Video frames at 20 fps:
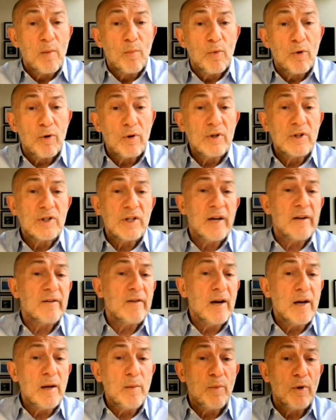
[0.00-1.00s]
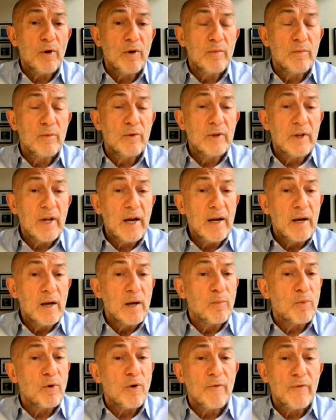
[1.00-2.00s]
Bugün cerrahi bölümünde
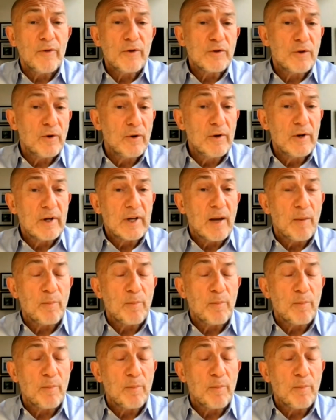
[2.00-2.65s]
profesörlük